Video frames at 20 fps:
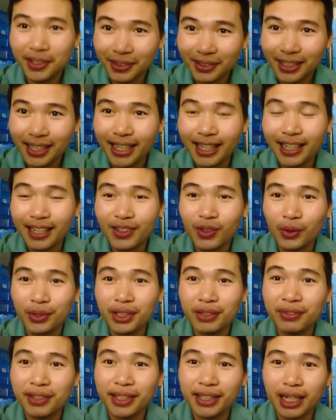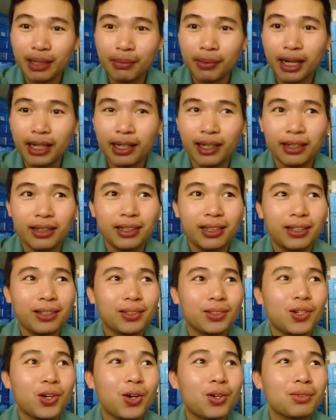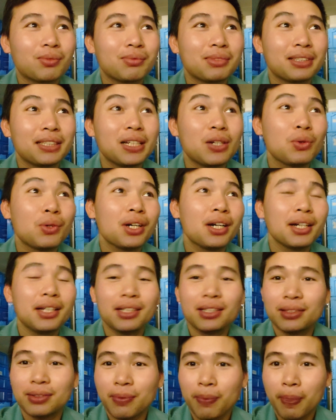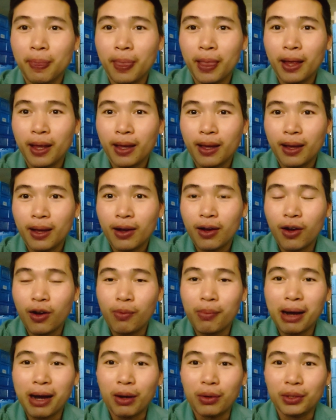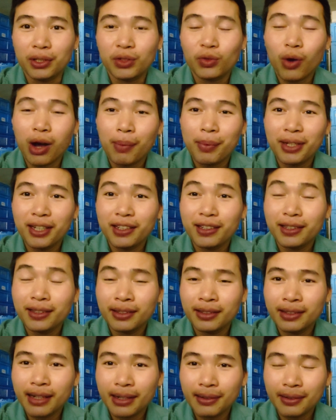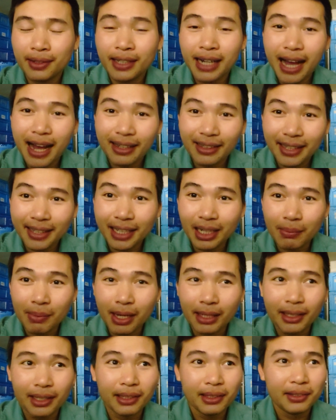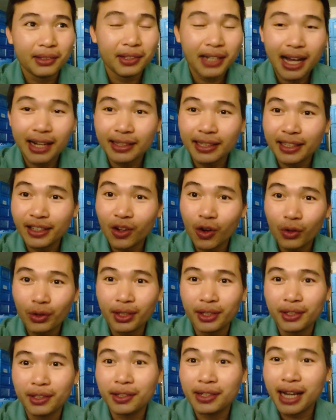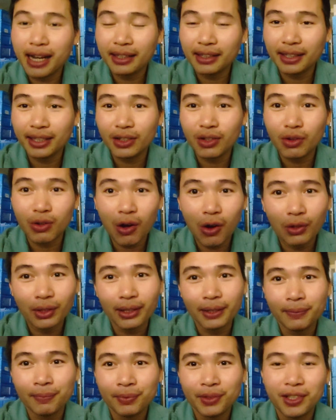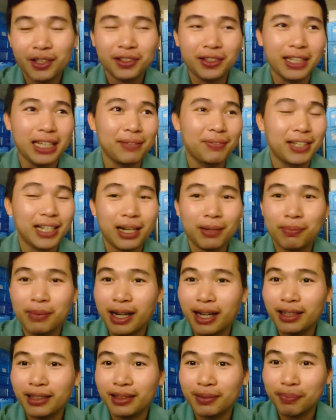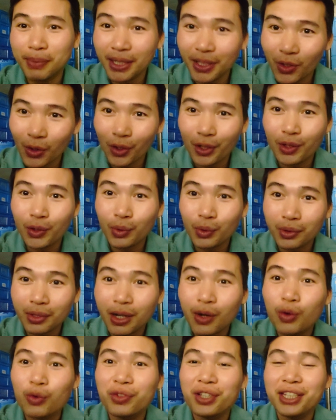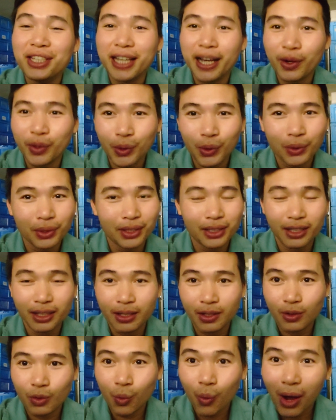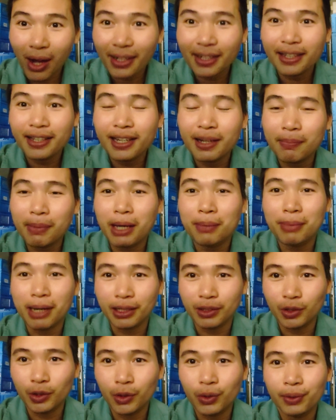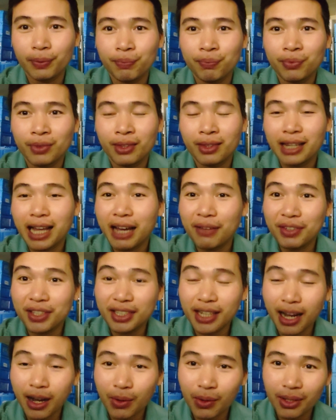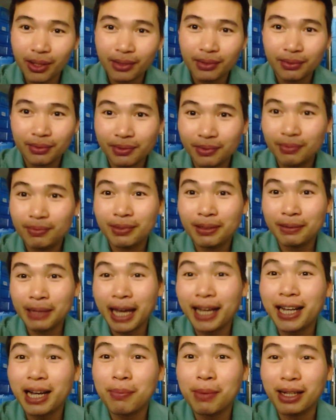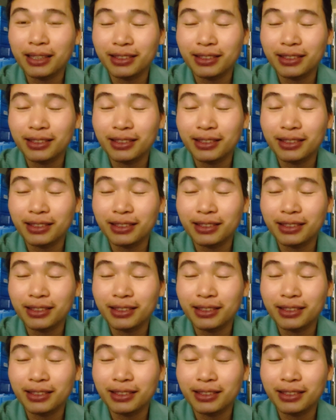thực tế là nói như vậy các bạn ạ còn nhiều người á họ bảo đi qua bên đơn hàng này các bạn ấy đơn hàng này ngon này đơn hàng kia không ngon này thực tế với các bạn mình nói lúc đầu video rồi qua đây là may mắn thôi tại vì sao ha ngay